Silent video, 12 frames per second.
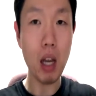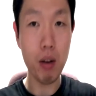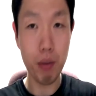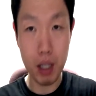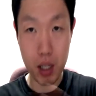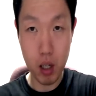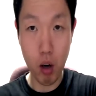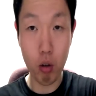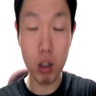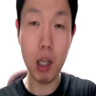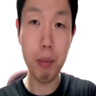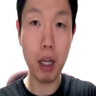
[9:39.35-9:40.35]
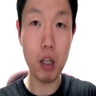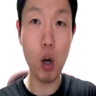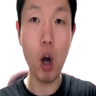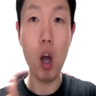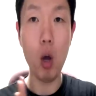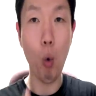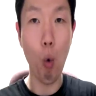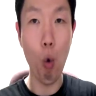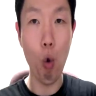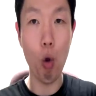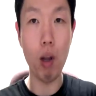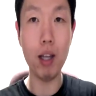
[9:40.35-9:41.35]
fits all 느낌이 다르죠?
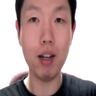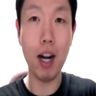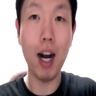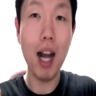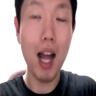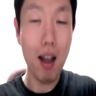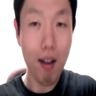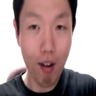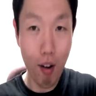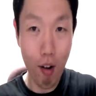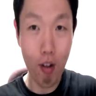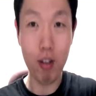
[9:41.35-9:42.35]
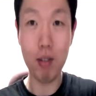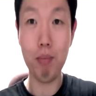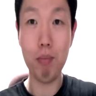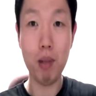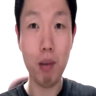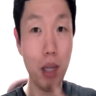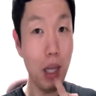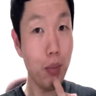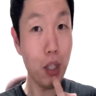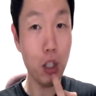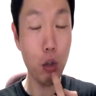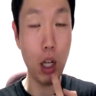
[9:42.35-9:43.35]
all 이거랑 all 입
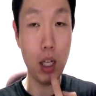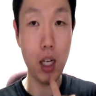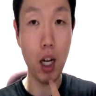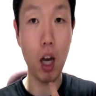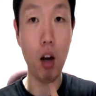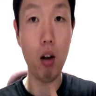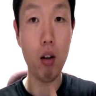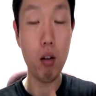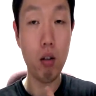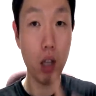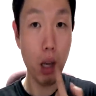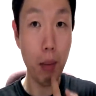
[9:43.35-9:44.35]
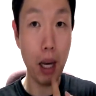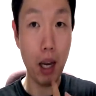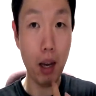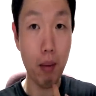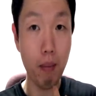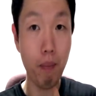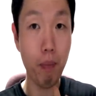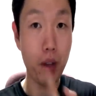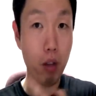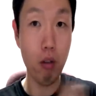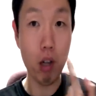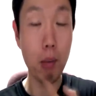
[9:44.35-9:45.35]
자체도 다르잖아요. Look at my,
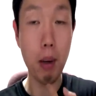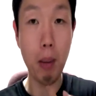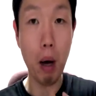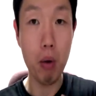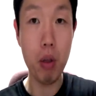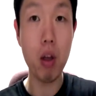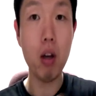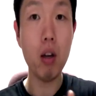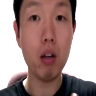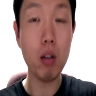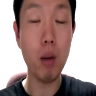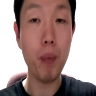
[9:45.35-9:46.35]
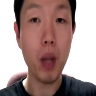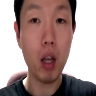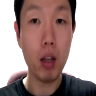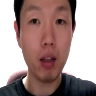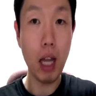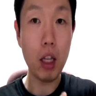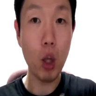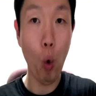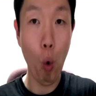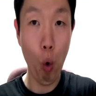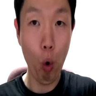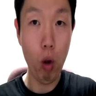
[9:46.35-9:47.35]
look at my mouth. 그죠? Not
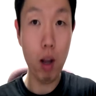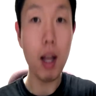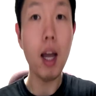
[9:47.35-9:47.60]
all,